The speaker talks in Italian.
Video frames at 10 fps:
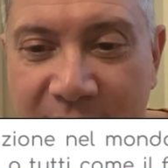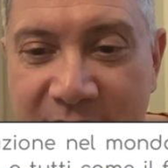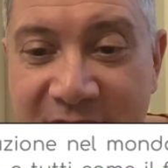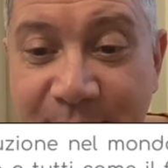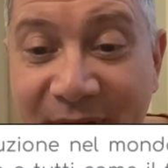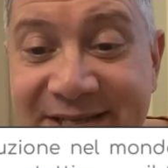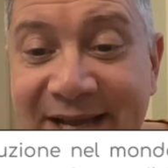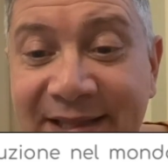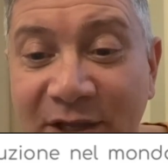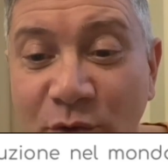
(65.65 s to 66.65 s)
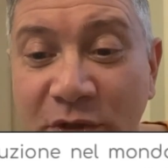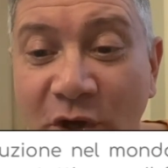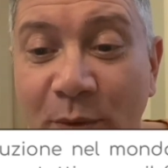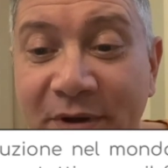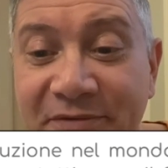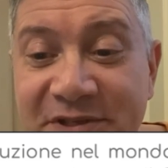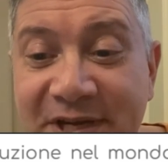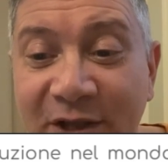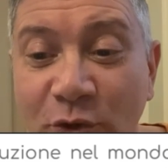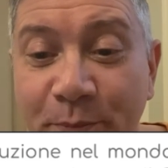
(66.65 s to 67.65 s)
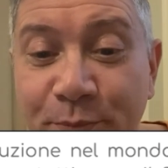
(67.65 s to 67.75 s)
Si presenta a tutti come il fischietto